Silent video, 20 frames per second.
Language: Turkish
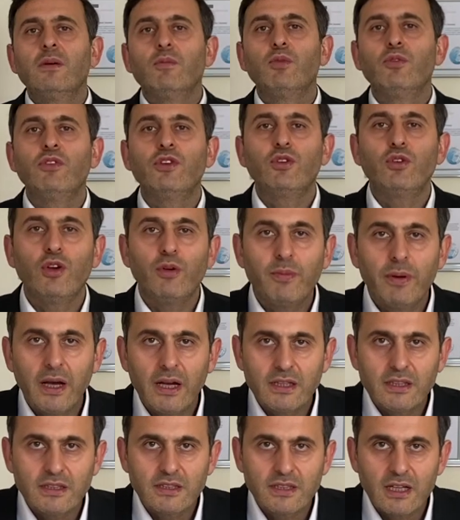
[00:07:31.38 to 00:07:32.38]
Bu videoyu
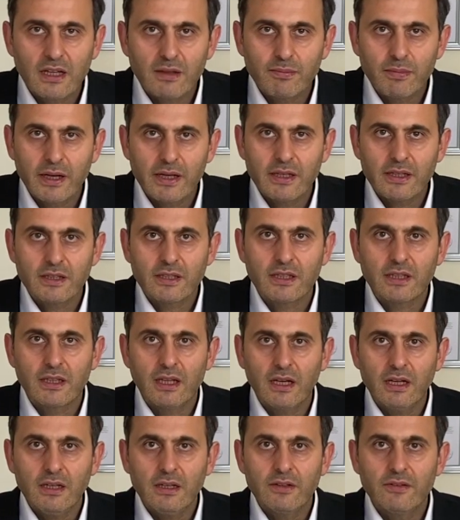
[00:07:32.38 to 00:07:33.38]
beğendiysen beğene tıkla